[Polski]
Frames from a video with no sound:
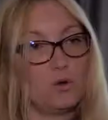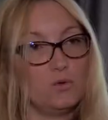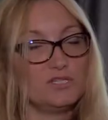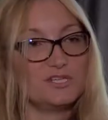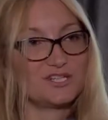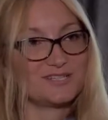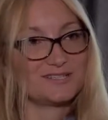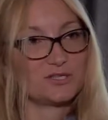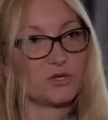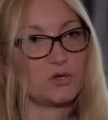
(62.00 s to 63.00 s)
Ludzie
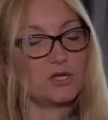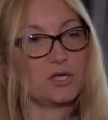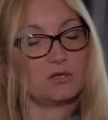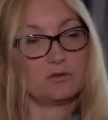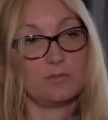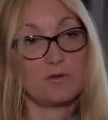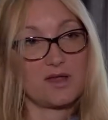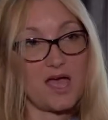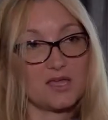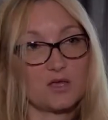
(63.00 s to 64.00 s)
często
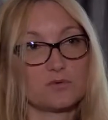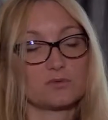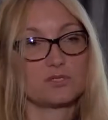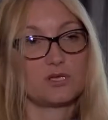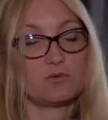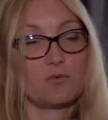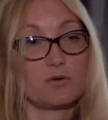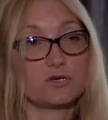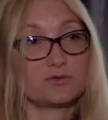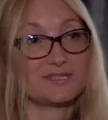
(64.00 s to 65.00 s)
dobierają się,
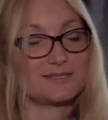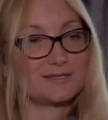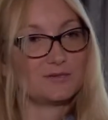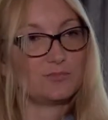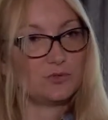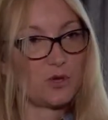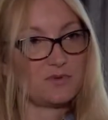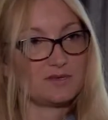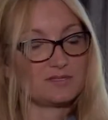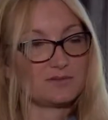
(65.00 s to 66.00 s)
łączą na zasadzie
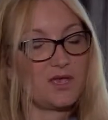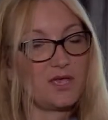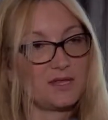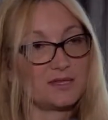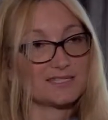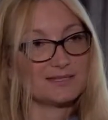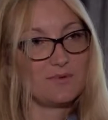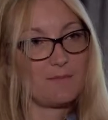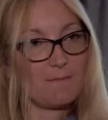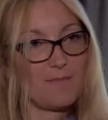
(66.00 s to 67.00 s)
podobieństw. I tak
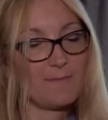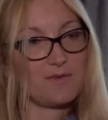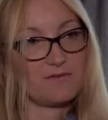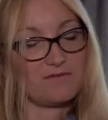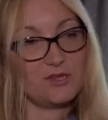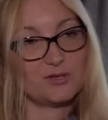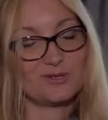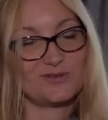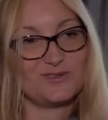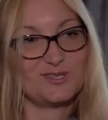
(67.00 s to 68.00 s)
samo mamy,
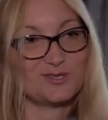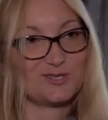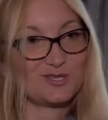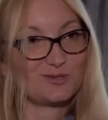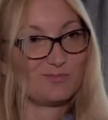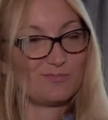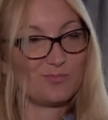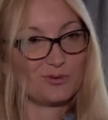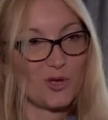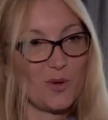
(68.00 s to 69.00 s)
widząc,
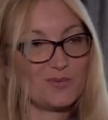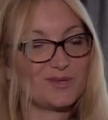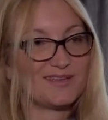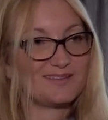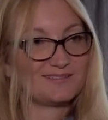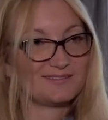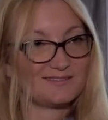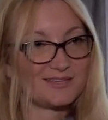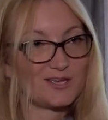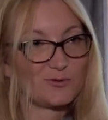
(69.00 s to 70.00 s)
podobne
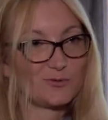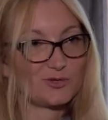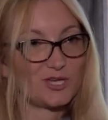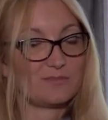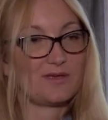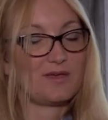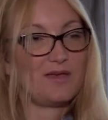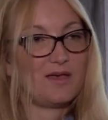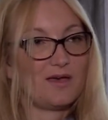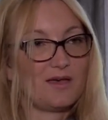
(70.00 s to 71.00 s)
cechy u siebie,
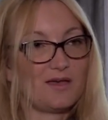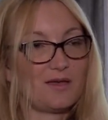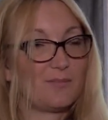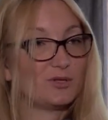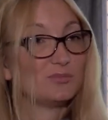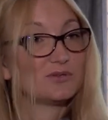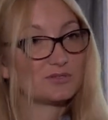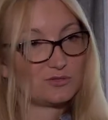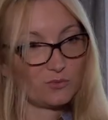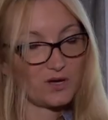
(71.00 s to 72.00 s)
e, podobną
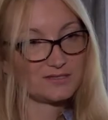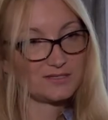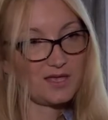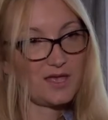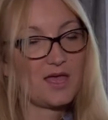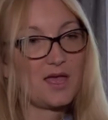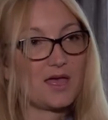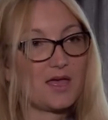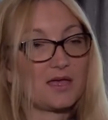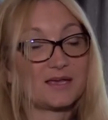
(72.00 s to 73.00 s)
sytuację,
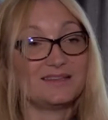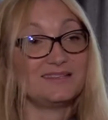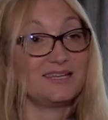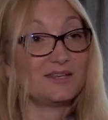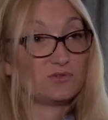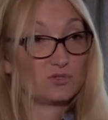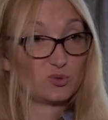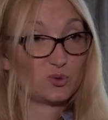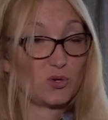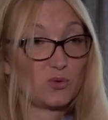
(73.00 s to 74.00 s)
e, chętniej
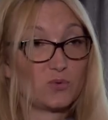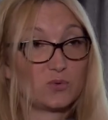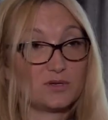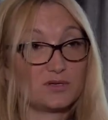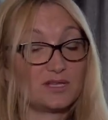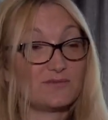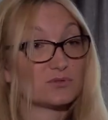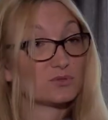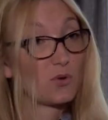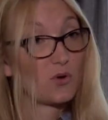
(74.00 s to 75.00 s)
nawiązują, e,
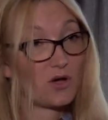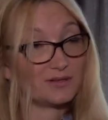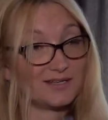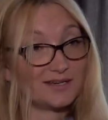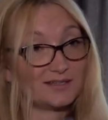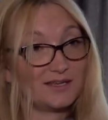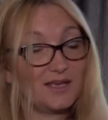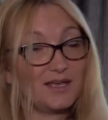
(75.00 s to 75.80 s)
nawiązują kontakt.